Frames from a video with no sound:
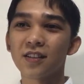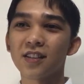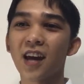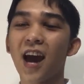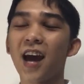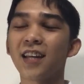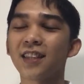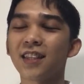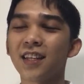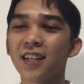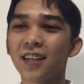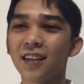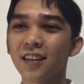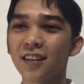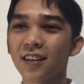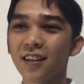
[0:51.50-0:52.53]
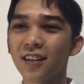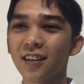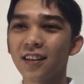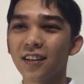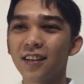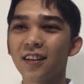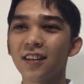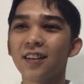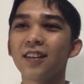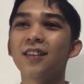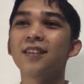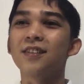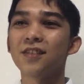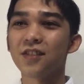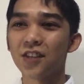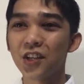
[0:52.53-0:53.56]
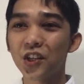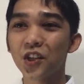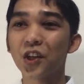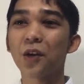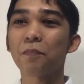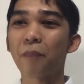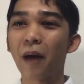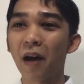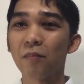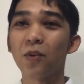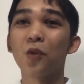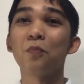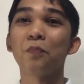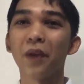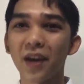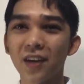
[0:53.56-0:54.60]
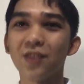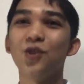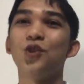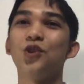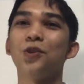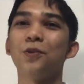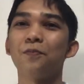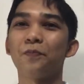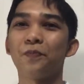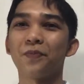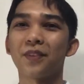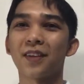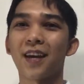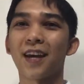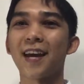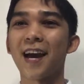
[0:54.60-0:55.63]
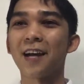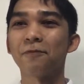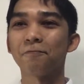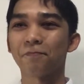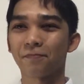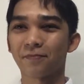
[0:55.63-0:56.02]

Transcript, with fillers: sa ating senior Pablo page. Ayan.